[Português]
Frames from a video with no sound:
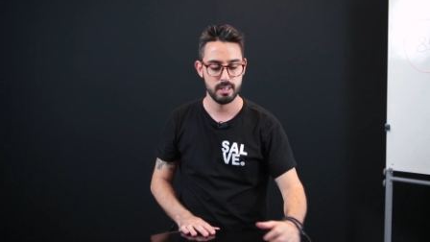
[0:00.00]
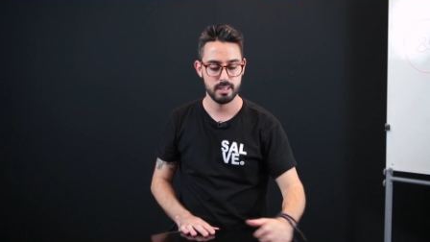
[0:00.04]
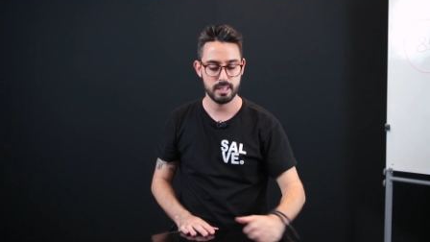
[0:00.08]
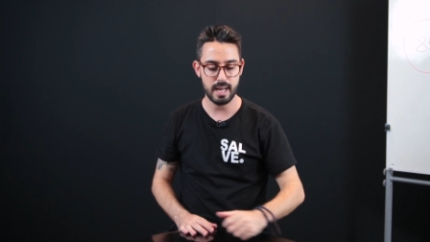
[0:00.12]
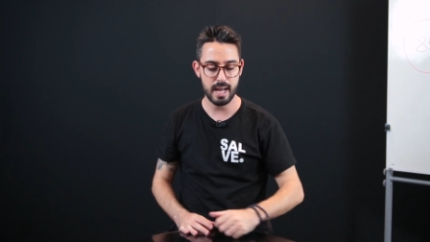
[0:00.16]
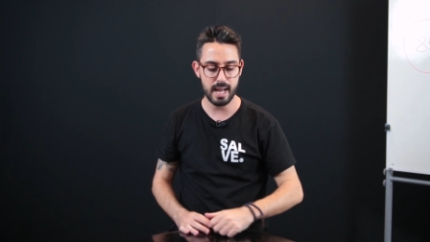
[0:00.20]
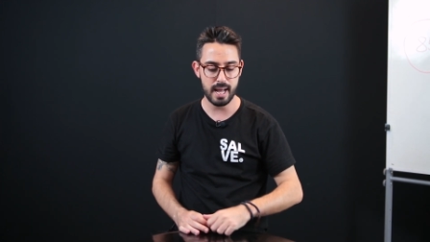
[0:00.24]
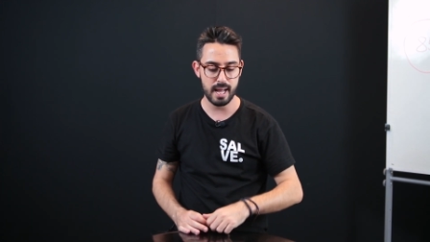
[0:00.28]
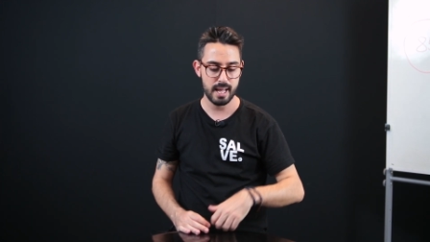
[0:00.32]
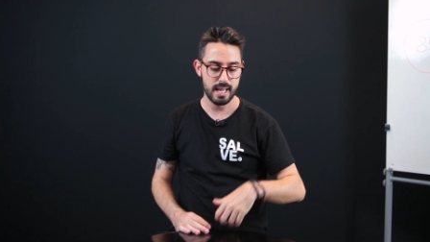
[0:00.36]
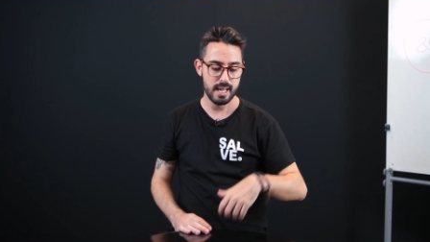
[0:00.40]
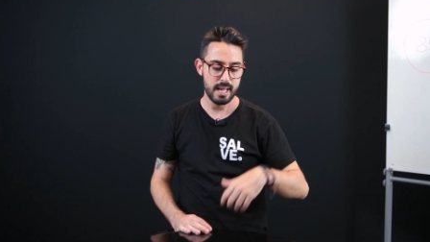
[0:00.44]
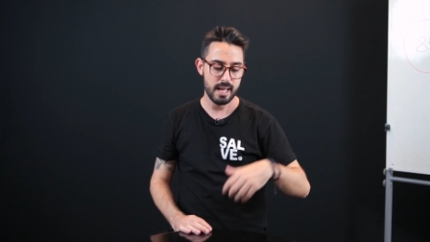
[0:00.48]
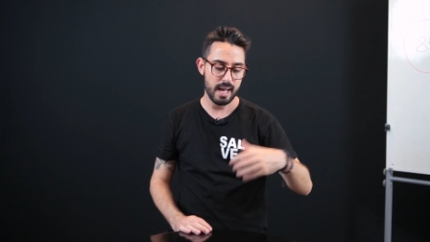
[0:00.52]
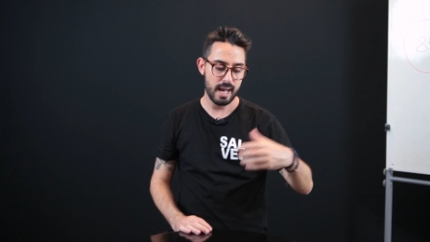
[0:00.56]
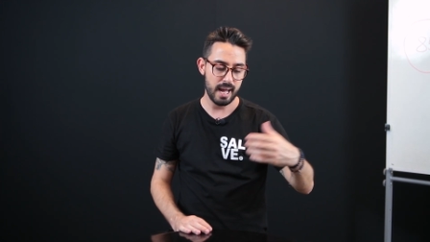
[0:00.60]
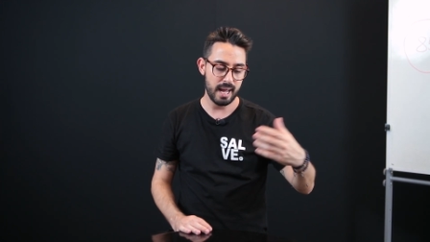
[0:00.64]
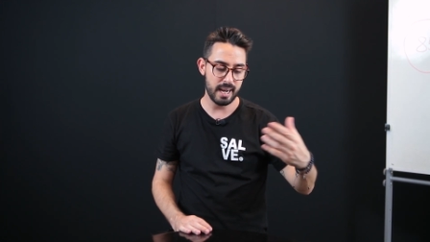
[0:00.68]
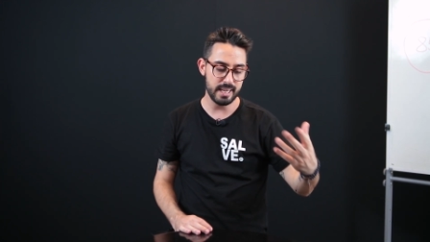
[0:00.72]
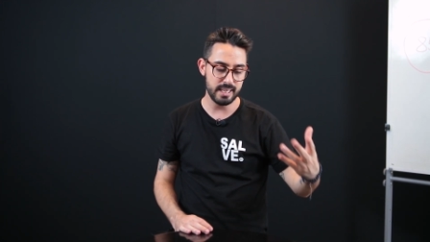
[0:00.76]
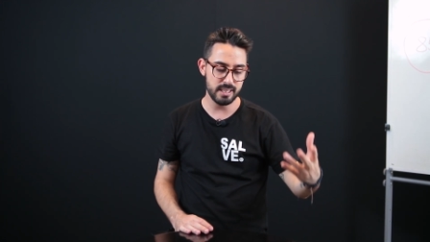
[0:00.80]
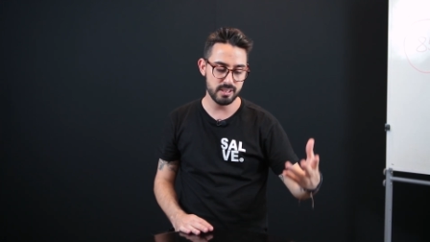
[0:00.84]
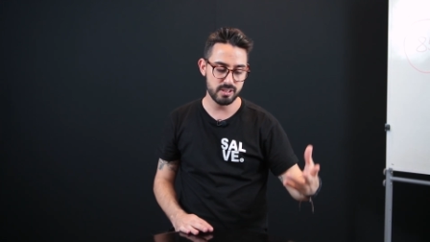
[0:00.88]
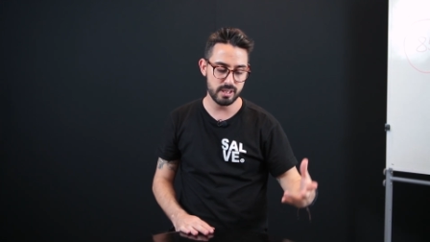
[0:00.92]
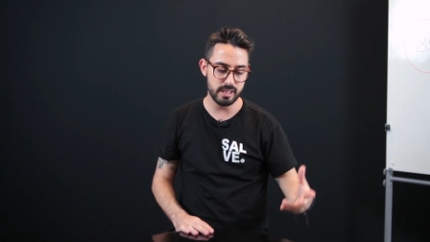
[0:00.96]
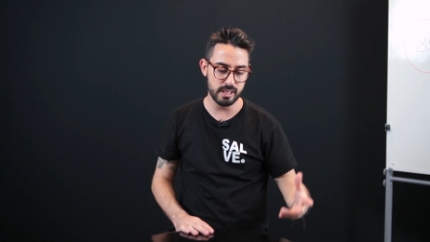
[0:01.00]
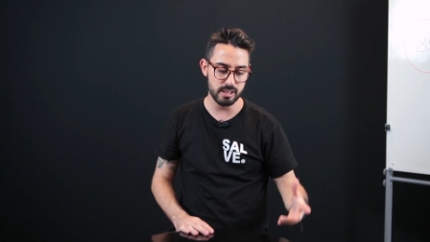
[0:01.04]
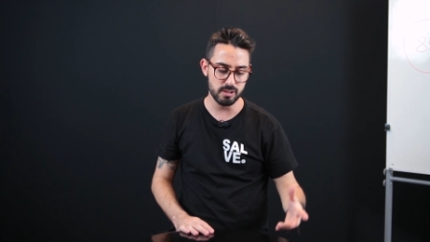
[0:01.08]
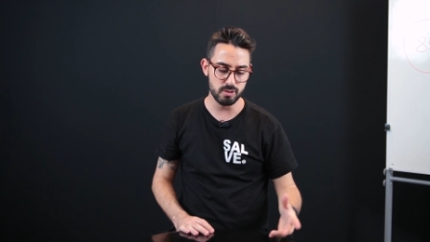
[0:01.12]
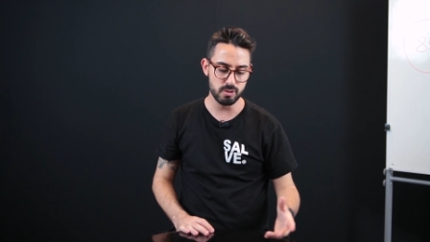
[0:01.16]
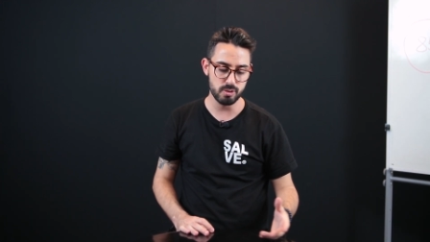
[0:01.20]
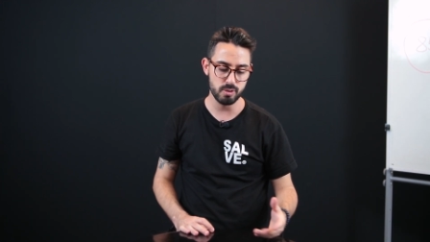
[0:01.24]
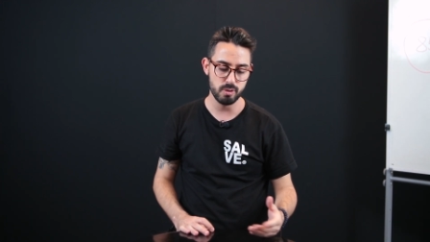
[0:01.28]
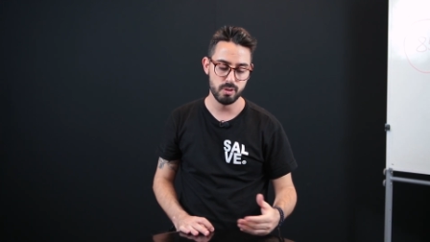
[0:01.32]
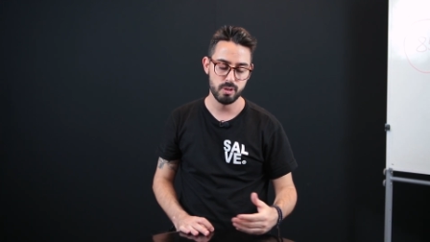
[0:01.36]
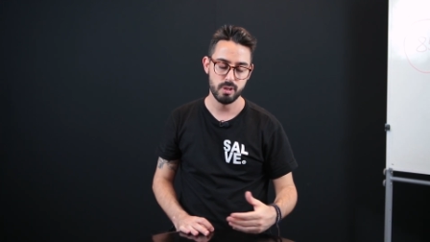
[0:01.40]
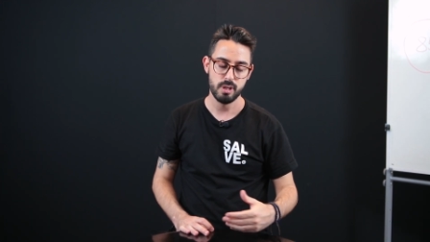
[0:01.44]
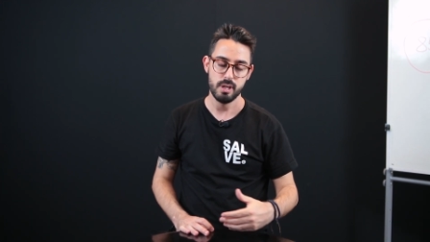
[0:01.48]
Tá? Além
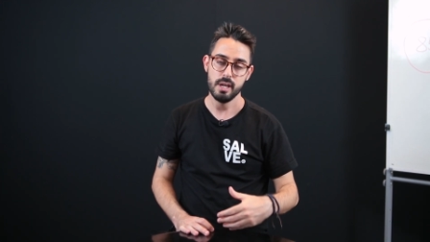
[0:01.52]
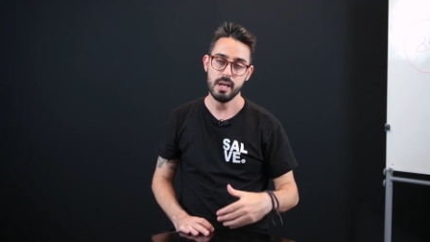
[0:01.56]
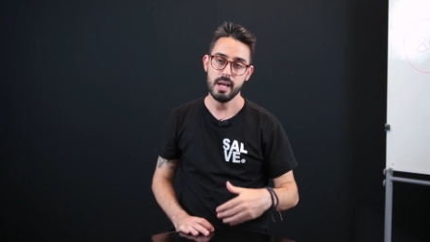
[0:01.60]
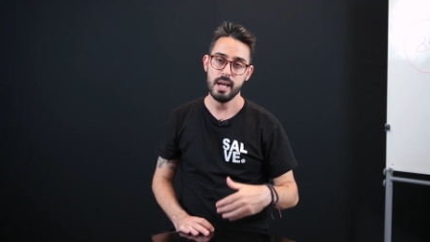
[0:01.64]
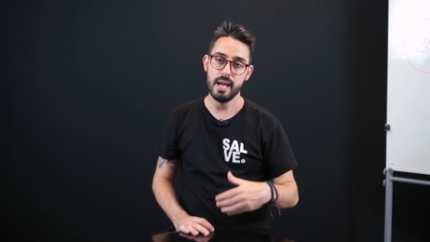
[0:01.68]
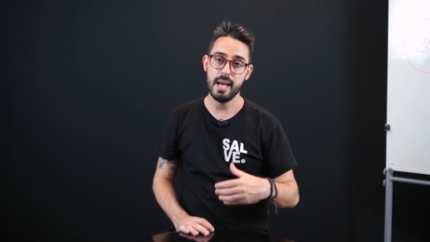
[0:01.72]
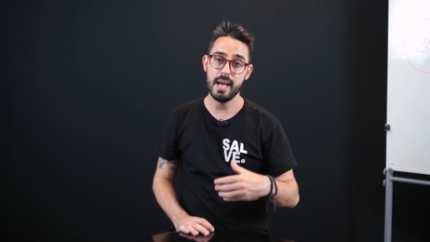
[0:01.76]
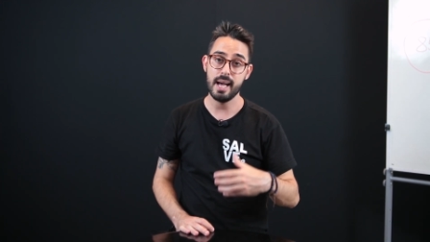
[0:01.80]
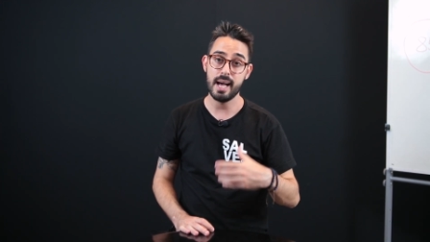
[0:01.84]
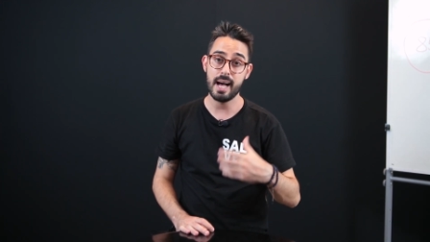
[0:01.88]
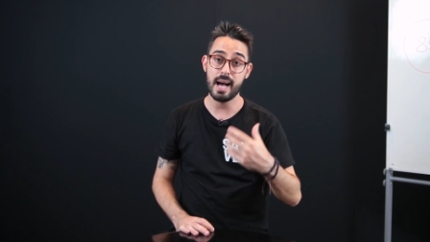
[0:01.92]
disso, é,